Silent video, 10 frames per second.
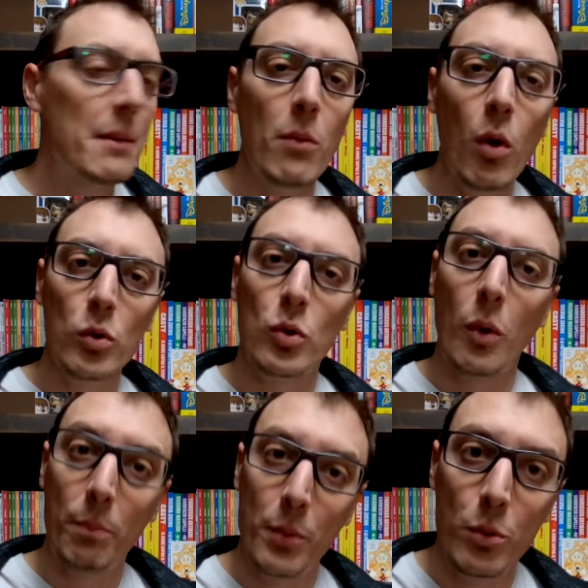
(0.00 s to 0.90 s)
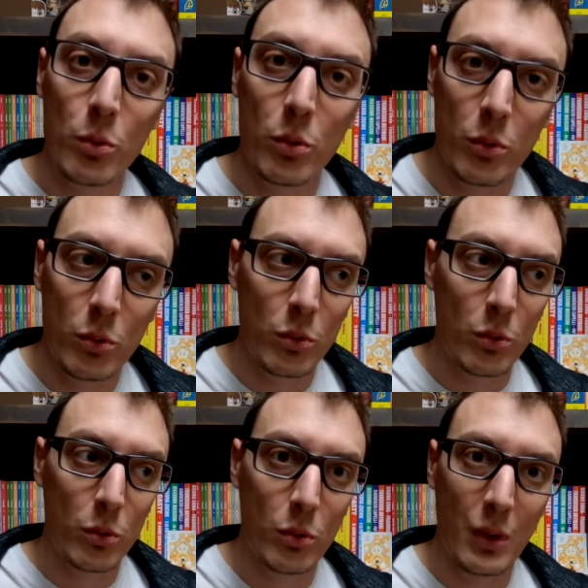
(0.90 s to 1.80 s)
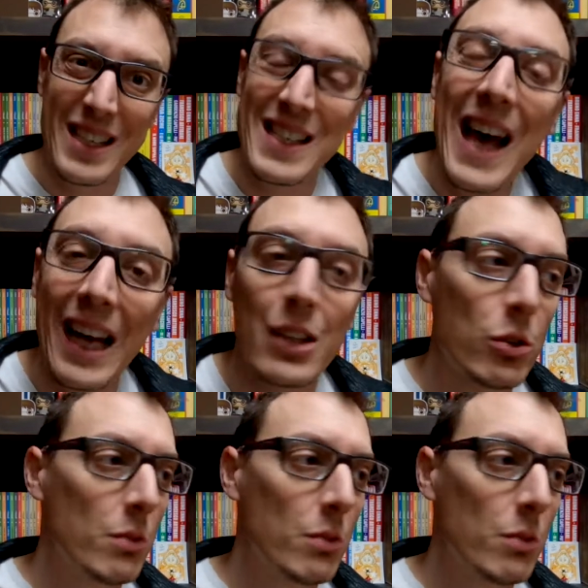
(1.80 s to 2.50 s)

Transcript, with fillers: molto più risalto